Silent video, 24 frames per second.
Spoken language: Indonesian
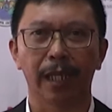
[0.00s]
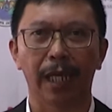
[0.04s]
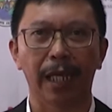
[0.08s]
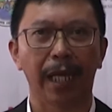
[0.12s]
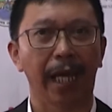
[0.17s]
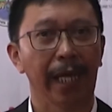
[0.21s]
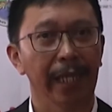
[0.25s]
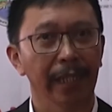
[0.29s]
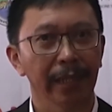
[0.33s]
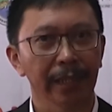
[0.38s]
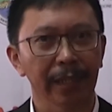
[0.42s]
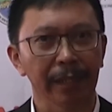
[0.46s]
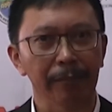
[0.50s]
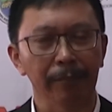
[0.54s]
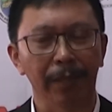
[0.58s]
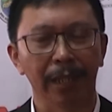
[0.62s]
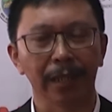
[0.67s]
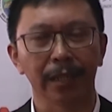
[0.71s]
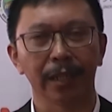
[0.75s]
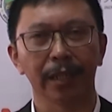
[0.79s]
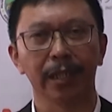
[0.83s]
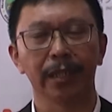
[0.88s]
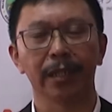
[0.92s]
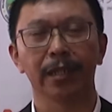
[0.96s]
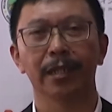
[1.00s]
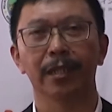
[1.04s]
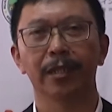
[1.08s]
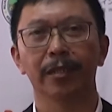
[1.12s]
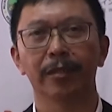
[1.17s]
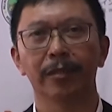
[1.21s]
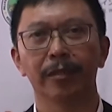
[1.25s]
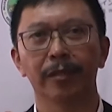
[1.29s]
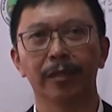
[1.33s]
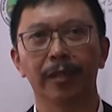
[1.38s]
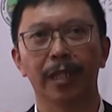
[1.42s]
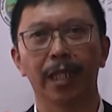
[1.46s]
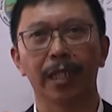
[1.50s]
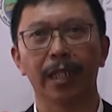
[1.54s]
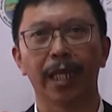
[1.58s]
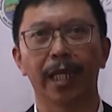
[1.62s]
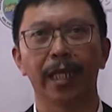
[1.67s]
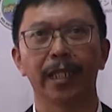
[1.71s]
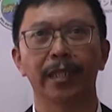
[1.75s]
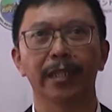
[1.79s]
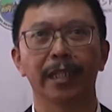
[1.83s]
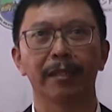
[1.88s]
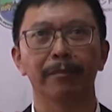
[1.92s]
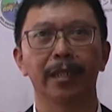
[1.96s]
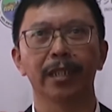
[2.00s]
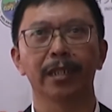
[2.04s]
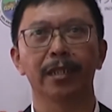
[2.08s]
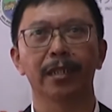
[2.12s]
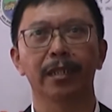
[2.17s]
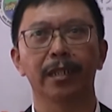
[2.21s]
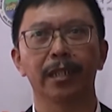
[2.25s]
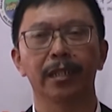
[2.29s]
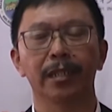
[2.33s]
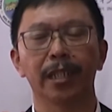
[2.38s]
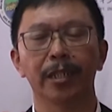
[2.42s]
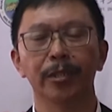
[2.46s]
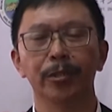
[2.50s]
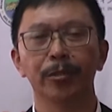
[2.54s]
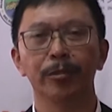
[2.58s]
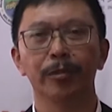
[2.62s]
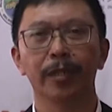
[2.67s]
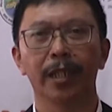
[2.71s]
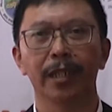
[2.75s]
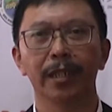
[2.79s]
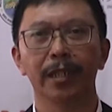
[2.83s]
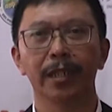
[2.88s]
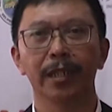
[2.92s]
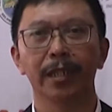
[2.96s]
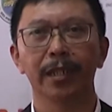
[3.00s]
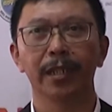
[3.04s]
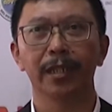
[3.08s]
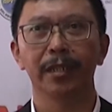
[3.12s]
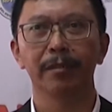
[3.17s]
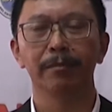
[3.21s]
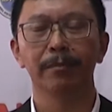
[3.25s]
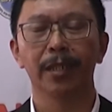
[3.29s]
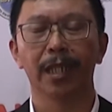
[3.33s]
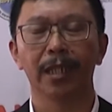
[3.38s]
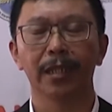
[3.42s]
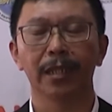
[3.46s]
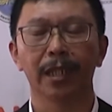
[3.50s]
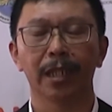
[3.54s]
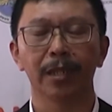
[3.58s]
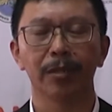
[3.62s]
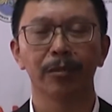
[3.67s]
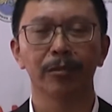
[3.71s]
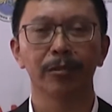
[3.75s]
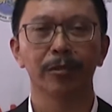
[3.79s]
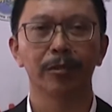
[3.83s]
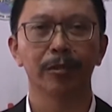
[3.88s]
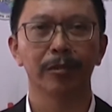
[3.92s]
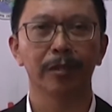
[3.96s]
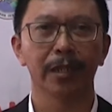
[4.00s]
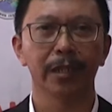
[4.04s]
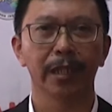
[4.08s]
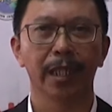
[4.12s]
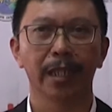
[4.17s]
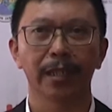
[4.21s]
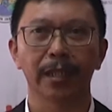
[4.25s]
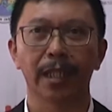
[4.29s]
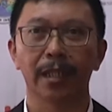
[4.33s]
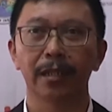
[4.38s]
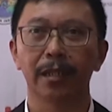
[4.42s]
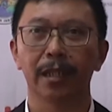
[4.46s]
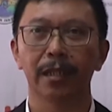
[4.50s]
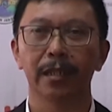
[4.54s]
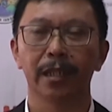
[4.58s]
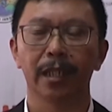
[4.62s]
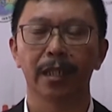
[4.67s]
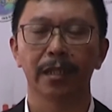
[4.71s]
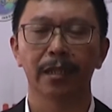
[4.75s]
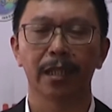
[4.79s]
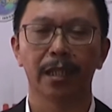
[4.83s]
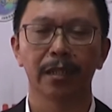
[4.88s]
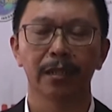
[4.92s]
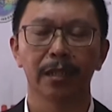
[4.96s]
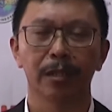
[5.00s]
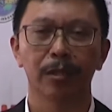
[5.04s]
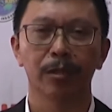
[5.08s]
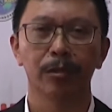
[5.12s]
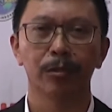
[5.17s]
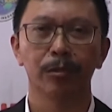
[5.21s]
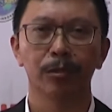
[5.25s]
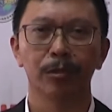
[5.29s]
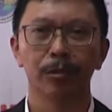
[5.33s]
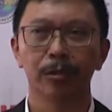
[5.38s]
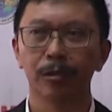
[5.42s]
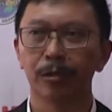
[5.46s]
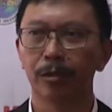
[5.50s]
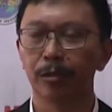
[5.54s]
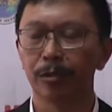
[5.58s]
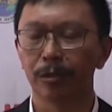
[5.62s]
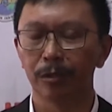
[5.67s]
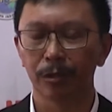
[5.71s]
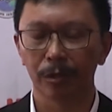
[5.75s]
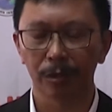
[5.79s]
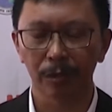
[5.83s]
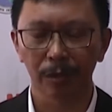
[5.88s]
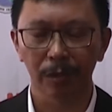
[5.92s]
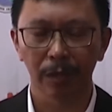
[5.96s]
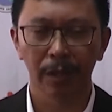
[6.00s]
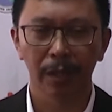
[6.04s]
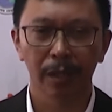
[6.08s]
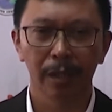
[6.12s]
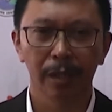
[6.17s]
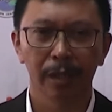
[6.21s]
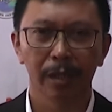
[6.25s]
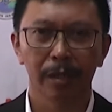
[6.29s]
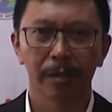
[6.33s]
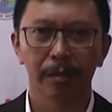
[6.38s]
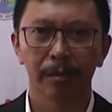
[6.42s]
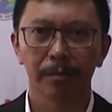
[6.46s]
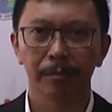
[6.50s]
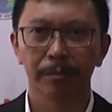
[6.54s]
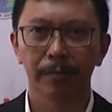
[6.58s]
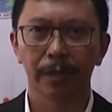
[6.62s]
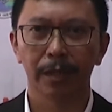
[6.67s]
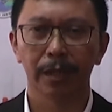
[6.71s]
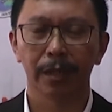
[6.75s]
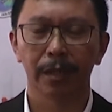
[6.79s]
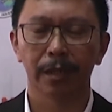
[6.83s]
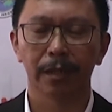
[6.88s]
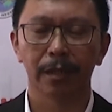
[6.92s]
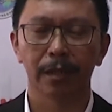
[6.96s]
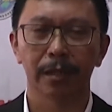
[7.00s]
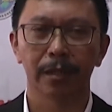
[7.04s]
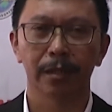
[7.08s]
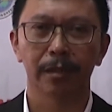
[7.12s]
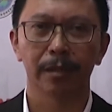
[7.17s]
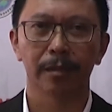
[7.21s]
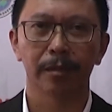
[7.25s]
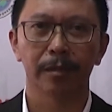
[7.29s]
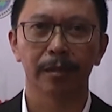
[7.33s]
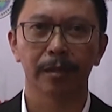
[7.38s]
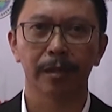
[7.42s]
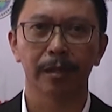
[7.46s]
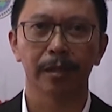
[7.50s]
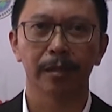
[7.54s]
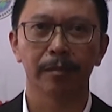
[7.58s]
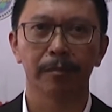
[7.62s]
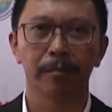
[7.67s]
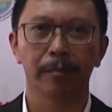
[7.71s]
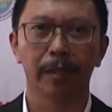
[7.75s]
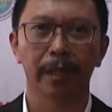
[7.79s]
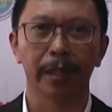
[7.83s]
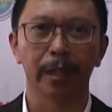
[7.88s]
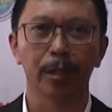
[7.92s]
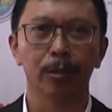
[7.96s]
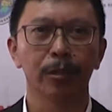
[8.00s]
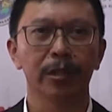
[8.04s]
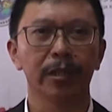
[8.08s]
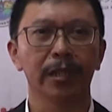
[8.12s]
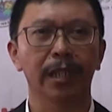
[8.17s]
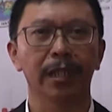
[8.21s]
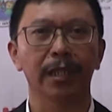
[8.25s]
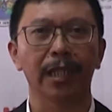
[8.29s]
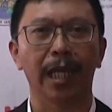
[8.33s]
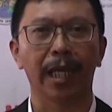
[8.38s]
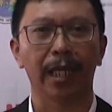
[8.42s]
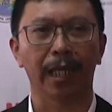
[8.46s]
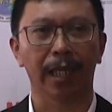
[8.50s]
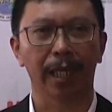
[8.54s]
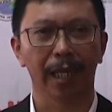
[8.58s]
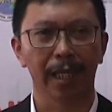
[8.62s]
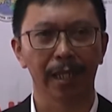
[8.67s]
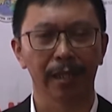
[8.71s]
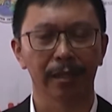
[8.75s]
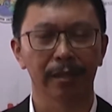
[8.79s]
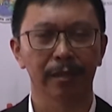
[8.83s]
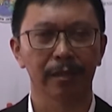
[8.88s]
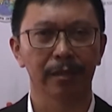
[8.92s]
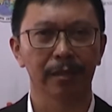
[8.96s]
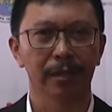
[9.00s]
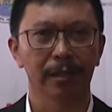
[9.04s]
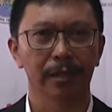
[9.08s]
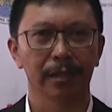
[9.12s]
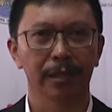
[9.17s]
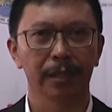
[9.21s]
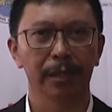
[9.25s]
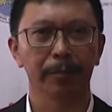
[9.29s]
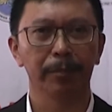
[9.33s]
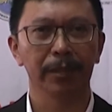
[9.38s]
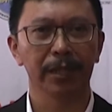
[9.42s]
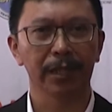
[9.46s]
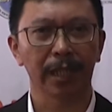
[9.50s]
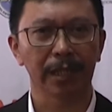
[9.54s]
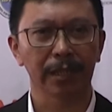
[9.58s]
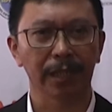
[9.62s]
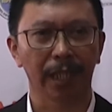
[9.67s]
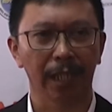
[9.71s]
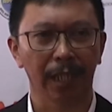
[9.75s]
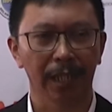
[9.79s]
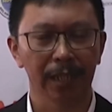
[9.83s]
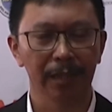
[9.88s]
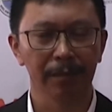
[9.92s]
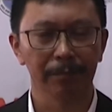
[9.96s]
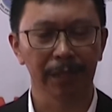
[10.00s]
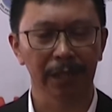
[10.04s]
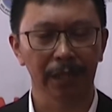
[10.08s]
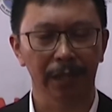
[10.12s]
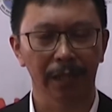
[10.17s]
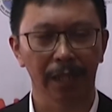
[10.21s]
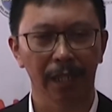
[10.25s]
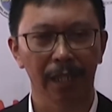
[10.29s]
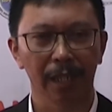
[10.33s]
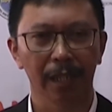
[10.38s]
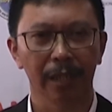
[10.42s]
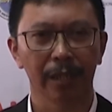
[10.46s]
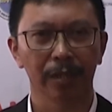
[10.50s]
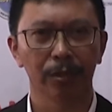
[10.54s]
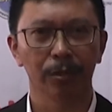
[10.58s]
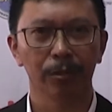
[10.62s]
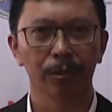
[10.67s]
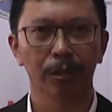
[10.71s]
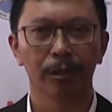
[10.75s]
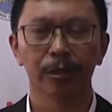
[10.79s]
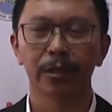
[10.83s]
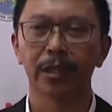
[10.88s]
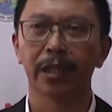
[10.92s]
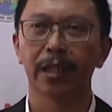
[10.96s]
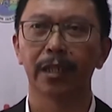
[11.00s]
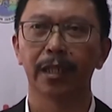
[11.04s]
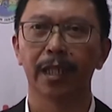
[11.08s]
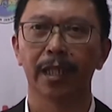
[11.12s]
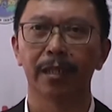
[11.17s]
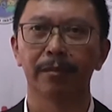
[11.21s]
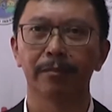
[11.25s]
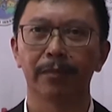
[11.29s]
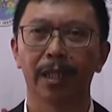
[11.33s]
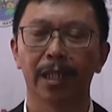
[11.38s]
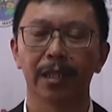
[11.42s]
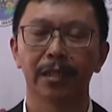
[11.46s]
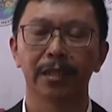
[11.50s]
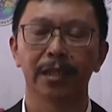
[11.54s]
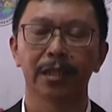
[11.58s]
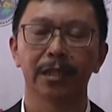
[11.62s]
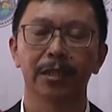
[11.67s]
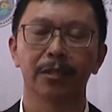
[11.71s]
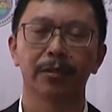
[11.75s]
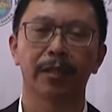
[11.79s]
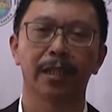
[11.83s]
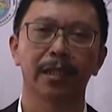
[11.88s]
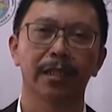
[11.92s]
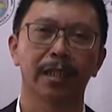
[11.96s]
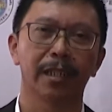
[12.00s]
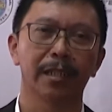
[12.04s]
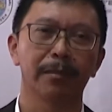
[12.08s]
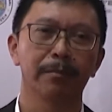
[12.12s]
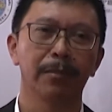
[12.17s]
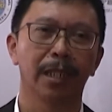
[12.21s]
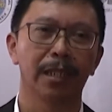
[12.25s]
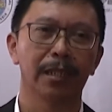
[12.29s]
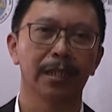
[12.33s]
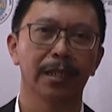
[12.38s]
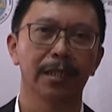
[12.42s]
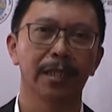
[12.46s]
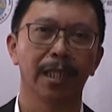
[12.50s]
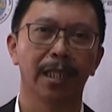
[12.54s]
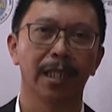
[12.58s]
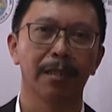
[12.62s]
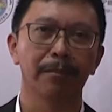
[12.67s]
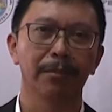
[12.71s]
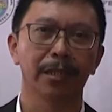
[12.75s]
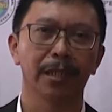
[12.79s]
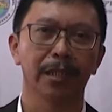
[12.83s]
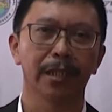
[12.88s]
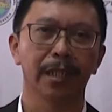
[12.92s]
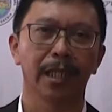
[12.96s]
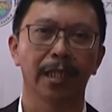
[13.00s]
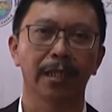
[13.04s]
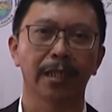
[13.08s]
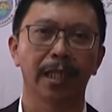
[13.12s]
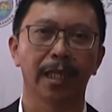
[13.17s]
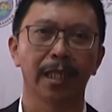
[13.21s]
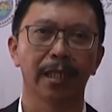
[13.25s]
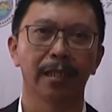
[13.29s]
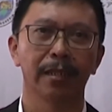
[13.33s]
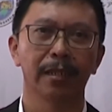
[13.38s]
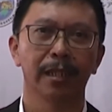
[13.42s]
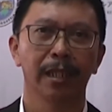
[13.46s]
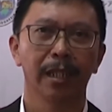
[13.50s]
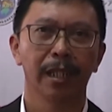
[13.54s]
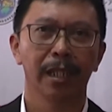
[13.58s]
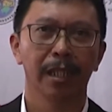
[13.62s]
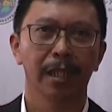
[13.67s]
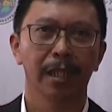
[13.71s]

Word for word: KKN tematik. Gitu. KKN tematik kita juga dilibatkan untuk kegiatan-kegiatan tertentu untuk me mengikut sertakan Sipitas Akademika itu dosen dan mahasiswa terlibat di dalam kegiatan